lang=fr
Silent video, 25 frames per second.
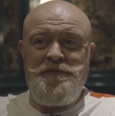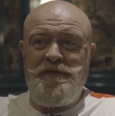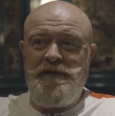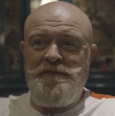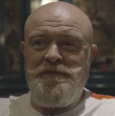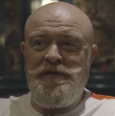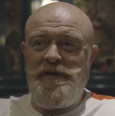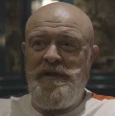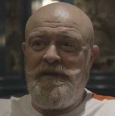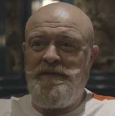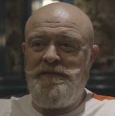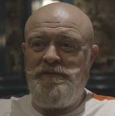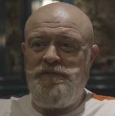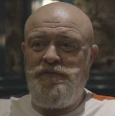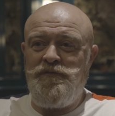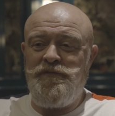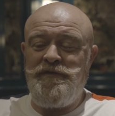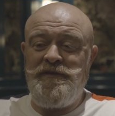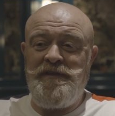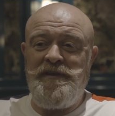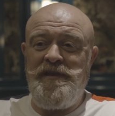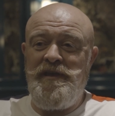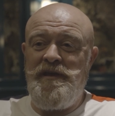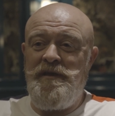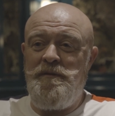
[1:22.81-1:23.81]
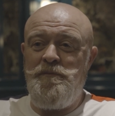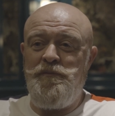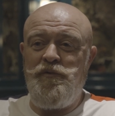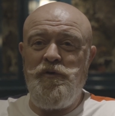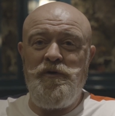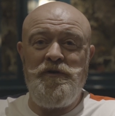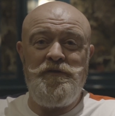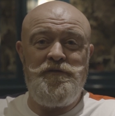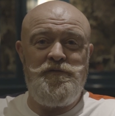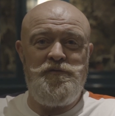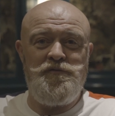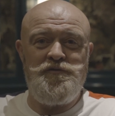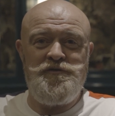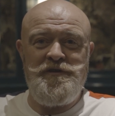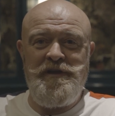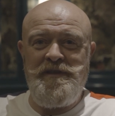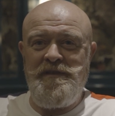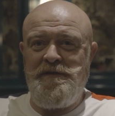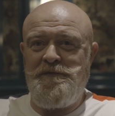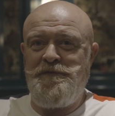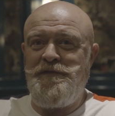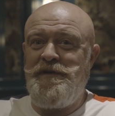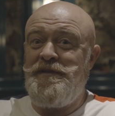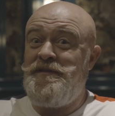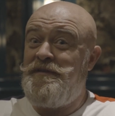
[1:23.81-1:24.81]
Enfin voilà, tout ce qui est un peu
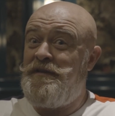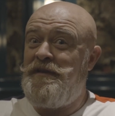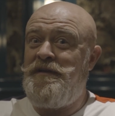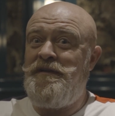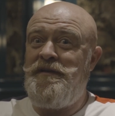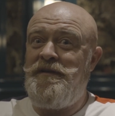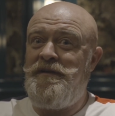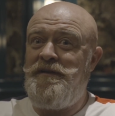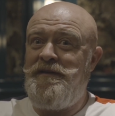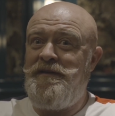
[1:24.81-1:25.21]
anxiogène, en fait,